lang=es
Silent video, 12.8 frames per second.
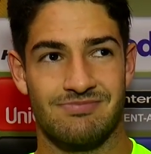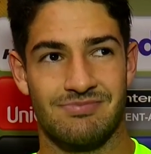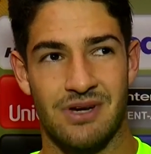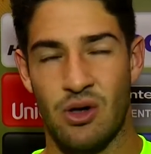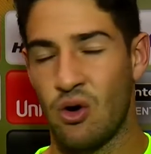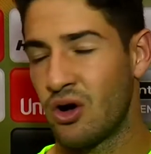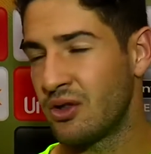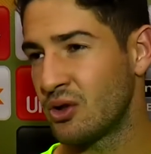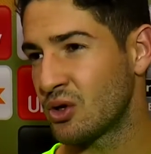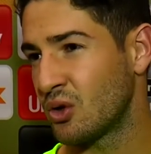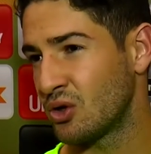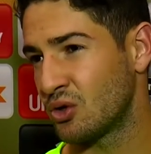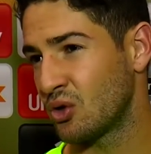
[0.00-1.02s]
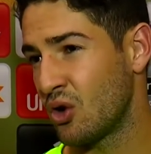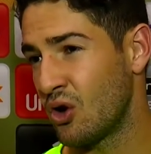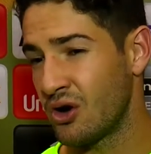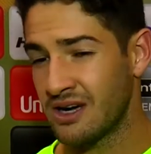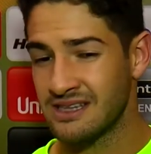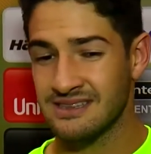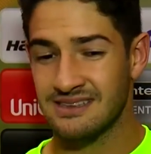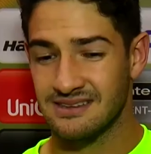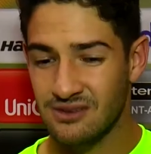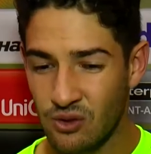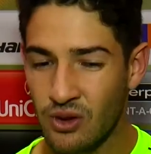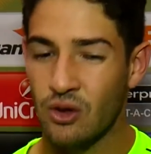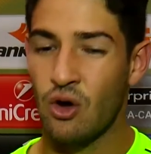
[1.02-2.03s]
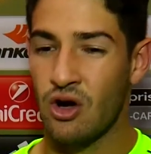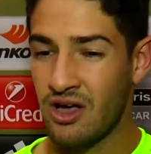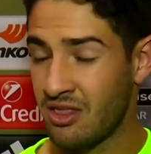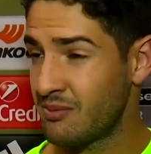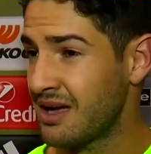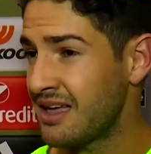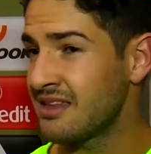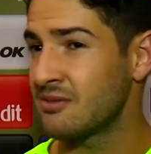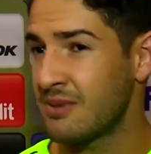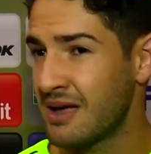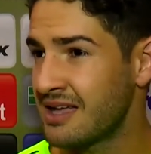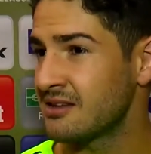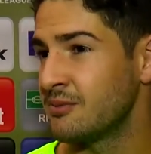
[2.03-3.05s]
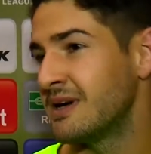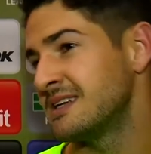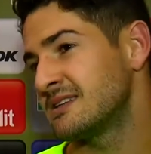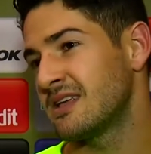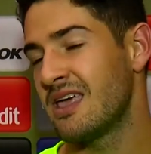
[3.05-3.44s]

para un jugador cuando tú juegas, cuando juegas más, más, más,